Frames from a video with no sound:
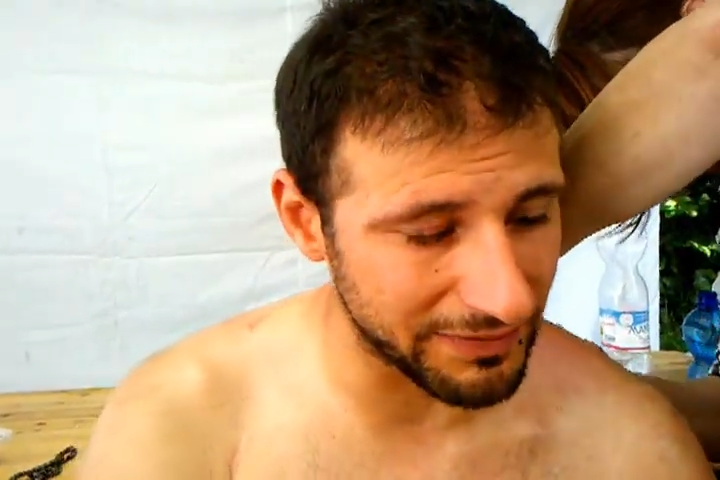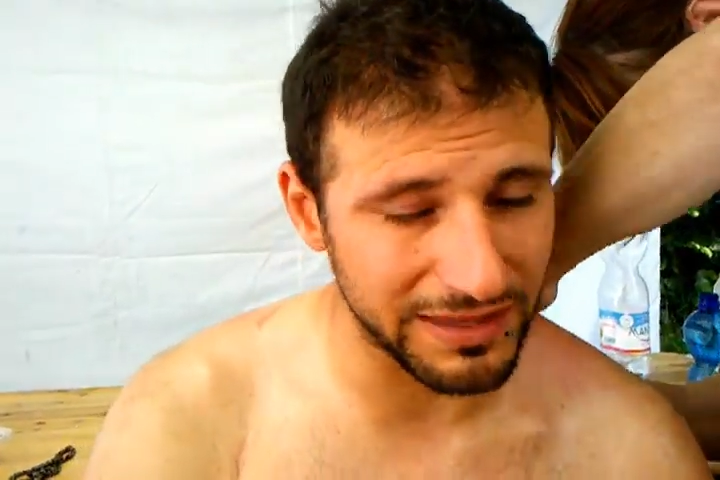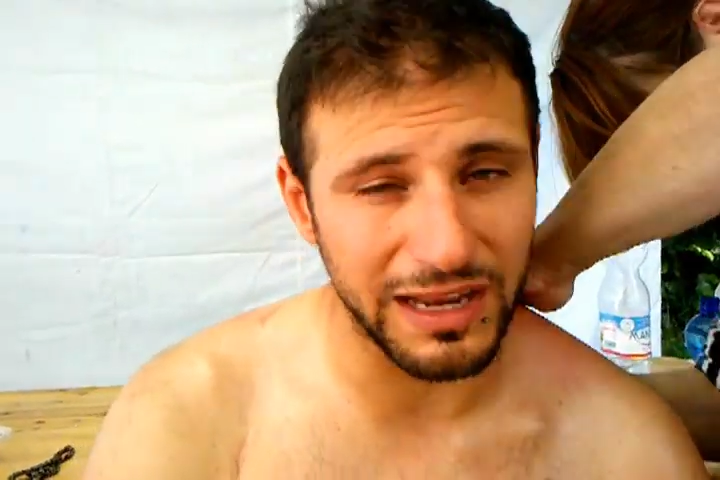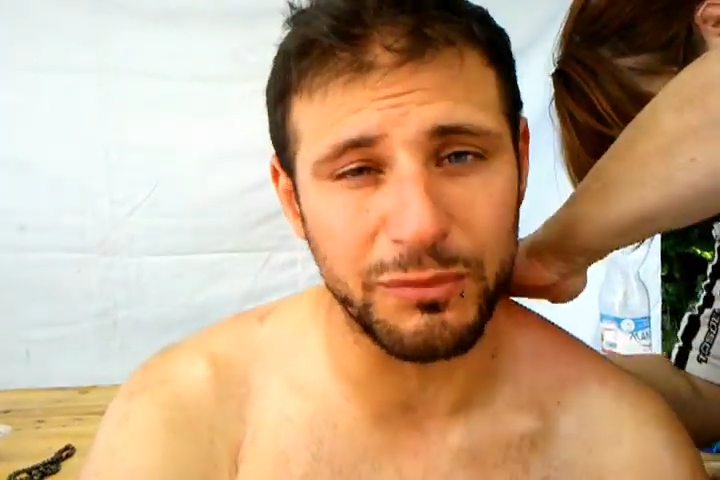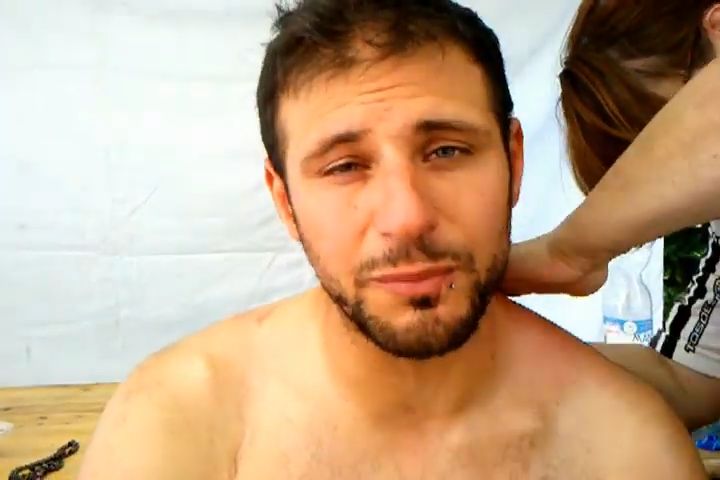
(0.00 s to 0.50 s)

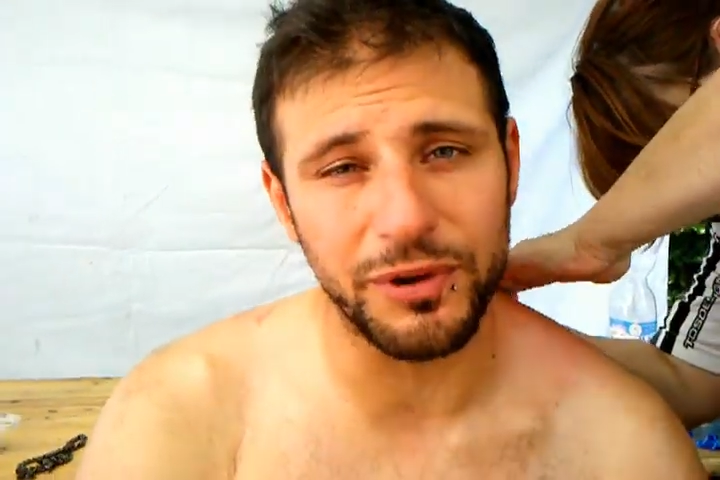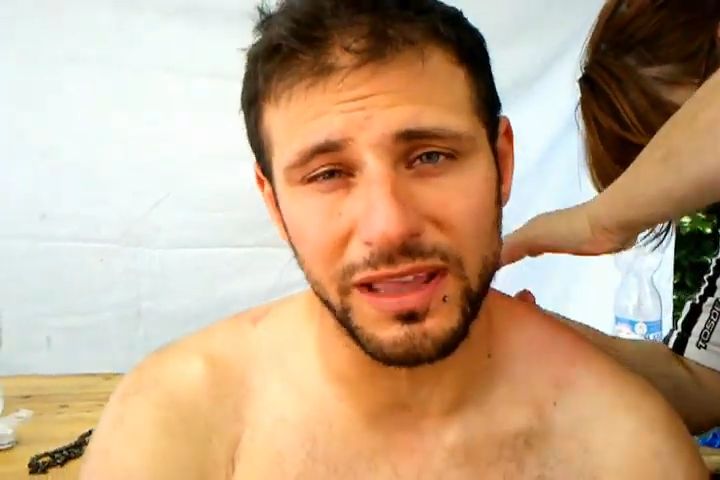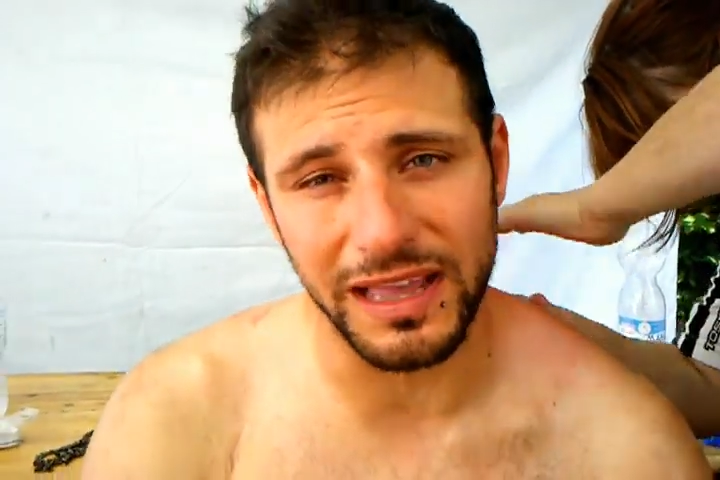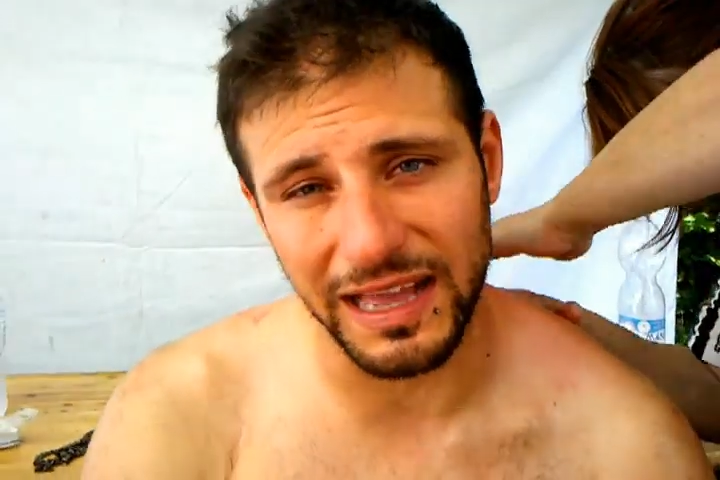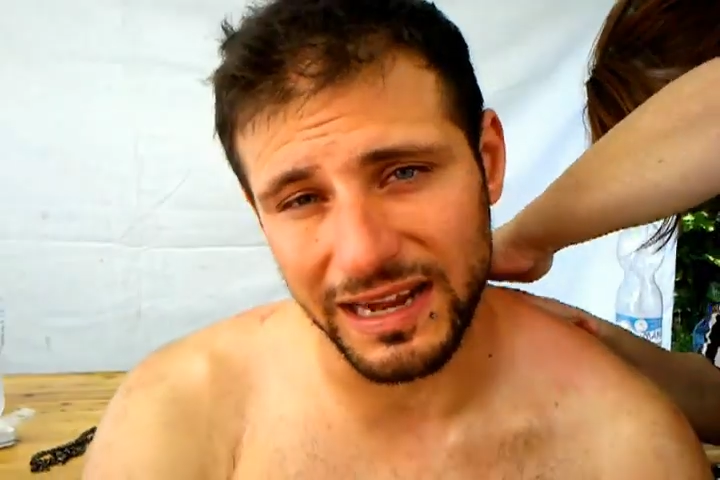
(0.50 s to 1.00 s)
vedremo
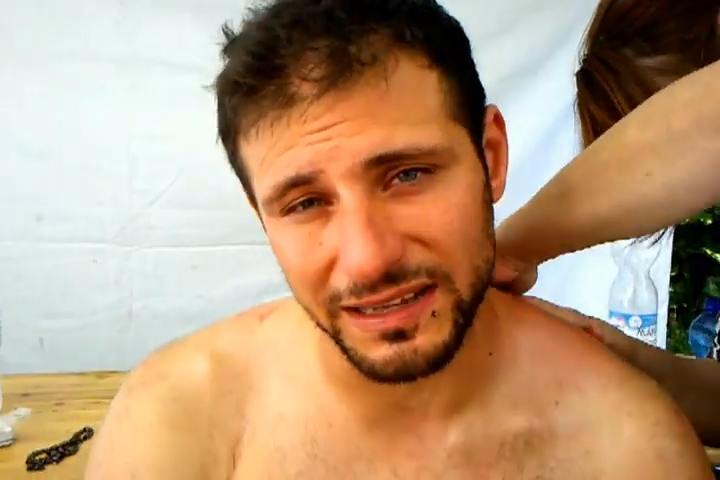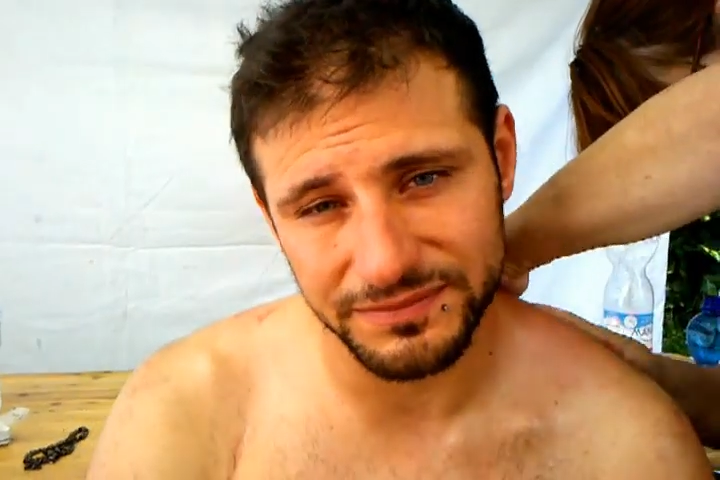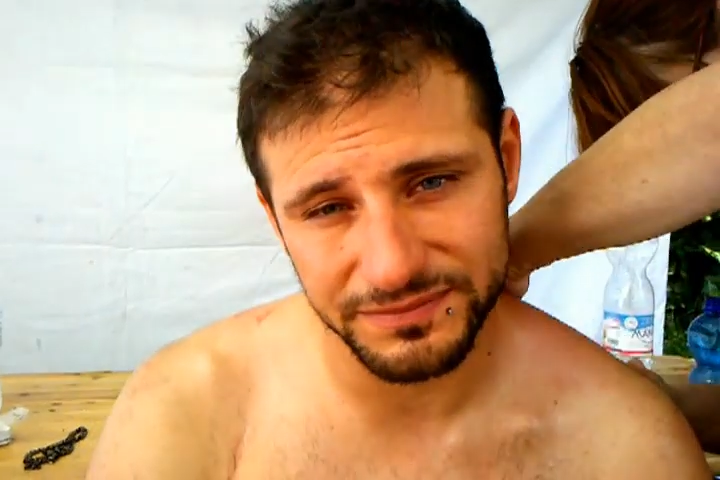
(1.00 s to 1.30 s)
poi in gara.